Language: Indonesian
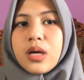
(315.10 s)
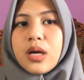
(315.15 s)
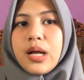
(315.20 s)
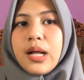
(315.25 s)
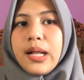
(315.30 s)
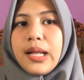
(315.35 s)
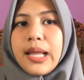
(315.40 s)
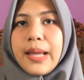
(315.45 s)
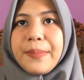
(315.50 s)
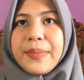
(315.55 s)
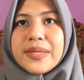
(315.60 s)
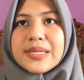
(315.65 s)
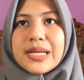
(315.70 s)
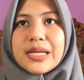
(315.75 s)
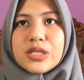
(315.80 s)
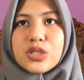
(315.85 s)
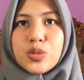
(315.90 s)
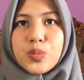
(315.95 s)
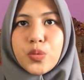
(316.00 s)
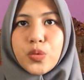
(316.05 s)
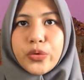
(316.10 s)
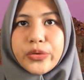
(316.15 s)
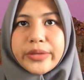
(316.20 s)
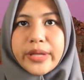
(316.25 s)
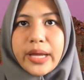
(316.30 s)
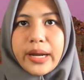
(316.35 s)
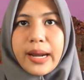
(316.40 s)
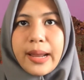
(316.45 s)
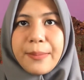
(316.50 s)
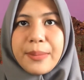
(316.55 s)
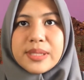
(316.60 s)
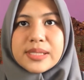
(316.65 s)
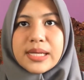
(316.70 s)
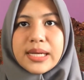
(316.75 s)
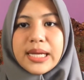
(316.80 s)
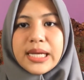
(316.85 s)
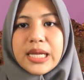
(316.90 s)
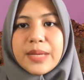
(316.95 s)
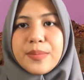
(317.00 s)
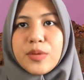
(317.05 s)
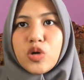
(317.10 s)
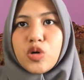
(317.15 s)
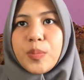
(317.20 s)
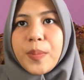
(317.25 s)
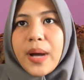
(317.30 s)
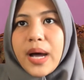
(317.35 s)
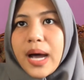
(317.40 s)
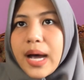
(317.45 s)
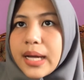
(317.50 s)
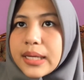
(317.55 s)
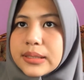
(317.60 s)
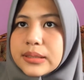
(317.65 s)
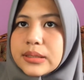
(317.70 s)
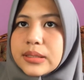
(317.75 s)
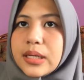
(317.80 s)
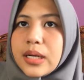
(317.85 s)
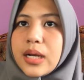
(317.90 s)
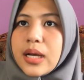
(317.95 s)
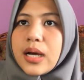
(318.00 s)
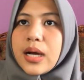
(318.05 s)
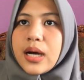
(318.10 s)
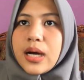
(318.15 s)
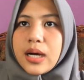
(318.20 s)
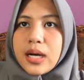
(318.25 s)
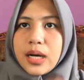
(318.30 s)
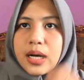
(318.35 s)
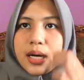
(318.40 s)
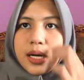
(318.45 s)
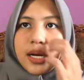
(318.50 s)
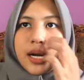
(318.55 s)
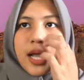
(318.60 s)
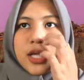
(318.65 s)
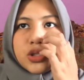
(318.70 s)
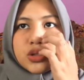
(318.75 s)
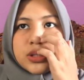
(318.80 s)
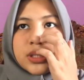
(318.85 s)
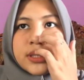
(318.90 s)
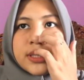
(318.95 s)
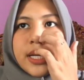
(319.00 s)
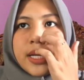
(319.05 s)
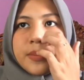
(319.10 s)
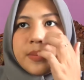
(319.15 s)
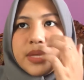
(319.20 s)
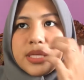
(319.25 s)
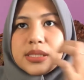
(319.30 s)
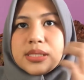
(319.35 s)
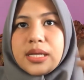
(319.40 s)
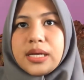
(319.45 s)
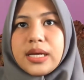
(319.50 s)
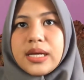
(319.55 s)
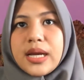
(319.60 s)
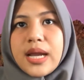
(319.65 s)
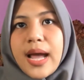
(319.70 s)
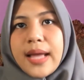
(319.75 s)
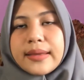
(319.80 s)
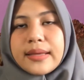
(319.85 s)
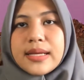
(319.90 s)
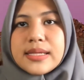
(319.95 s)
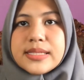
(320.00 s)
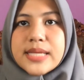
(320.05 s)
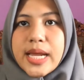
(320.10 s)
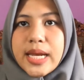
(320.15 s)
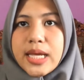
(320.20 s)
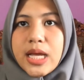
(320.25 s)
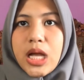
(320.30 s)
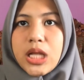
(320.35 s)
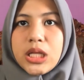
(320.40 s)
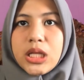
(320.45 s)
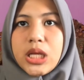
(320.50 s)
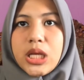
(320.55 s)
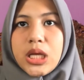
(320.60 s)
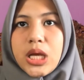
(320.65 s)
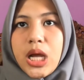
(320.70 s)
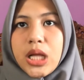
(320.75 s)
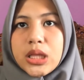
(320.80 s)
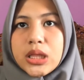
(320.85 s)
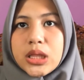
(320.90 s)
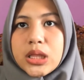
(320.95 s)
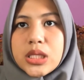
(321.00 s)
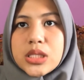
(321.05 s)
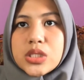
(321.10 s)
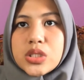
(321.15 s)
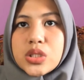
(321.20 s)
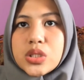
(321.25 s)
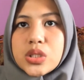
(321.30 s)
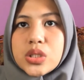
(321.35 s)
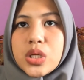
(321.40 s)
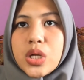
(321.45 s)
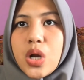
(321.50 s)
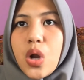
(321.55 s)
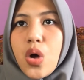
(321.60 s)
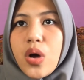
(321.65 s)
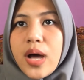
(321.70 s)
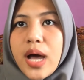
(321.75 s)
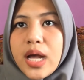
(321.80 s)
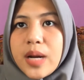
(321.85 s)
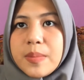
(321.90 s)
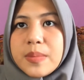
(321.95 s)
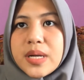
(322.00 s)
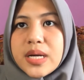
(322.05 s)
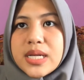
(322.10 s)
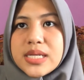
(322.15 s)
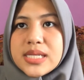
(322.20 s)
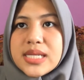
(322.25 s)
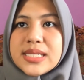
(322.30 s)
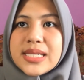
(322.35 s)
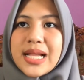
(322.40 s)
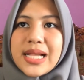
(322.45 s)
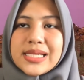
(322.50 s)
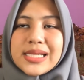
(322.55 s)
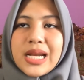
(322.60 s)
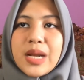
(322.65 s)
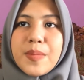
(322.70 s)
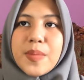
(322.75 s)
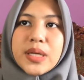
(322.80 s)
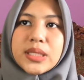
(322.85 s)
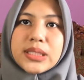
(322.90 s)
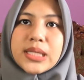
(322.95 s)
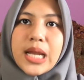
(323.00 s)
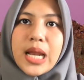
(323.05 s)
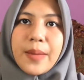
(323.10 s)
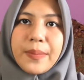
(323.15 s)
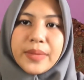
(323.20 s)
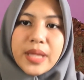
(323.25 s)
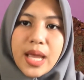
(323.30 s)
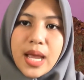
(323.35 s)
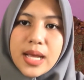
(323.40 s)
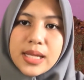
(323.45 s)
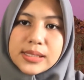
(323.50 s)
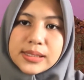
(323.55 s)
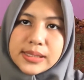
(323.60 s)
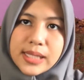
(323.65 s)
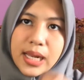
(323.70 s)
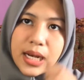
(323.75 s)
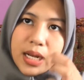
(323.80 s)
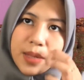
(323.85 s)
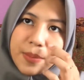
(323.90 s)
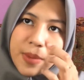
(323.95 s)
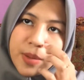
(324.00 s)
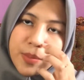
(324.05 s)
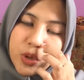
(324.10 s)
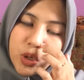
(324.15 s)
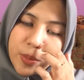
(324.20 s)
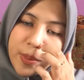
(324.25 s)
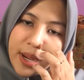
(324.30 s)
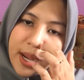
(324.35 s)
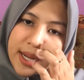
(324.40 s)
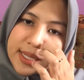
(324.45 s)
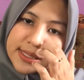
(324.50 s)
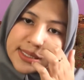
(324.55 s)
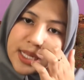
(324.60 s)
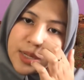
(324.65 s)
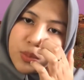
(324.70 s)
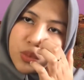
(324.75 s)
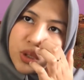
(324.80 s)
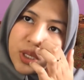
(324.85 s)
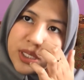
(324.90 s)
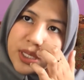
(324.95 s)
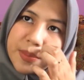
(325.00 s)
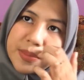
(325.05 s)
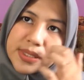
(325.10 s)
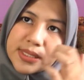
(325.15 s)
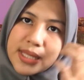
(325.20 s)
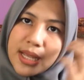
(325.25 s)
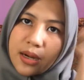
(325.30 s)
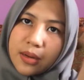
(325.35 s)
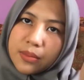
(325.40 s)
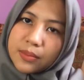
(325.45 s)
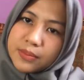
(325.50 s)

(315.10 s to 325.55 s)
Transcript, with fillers: Lapisan subkutan, lapisan ini merupakan uh, kelanjutan dermis terdiri atas jaringan ikat longgar berisi sel-sel lemak di dalamnya. Sel lemak merupakan sel bulat dan besar.